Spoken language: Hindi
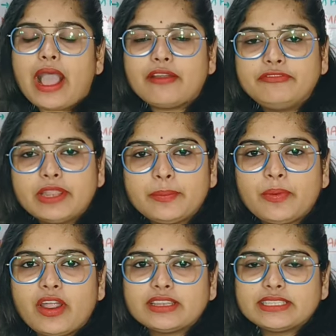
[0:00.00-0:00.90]
आफ्टर
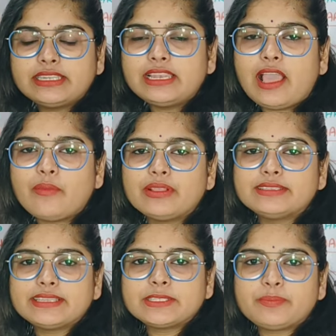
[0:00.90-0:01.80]
पर्स एंड
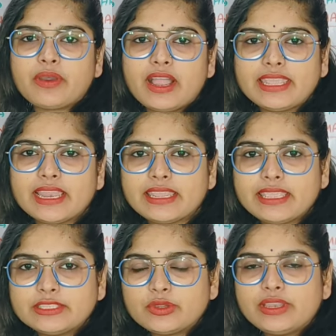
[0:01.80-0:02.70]
अलाउेंसेज पर ईयर
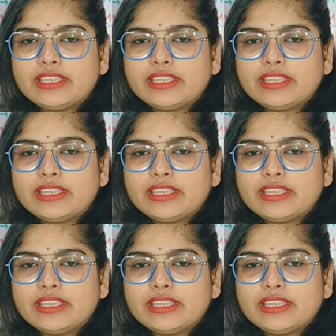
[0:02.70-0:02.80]
की जो